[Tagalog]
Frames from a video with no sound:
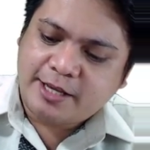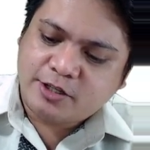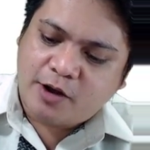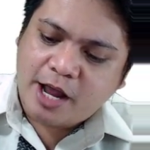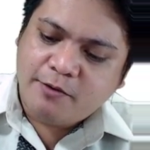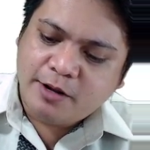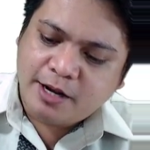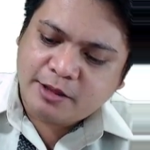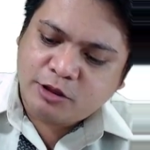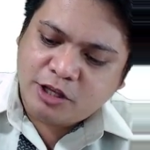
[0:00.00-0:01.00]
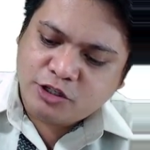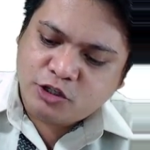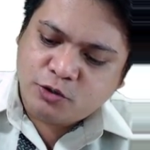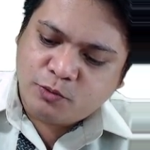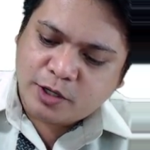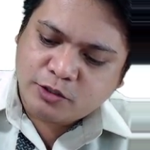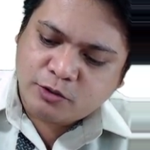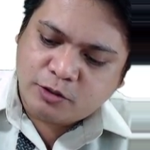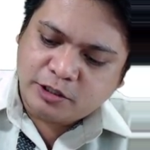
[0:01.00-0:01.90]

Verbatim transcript: So, I will teach you what you call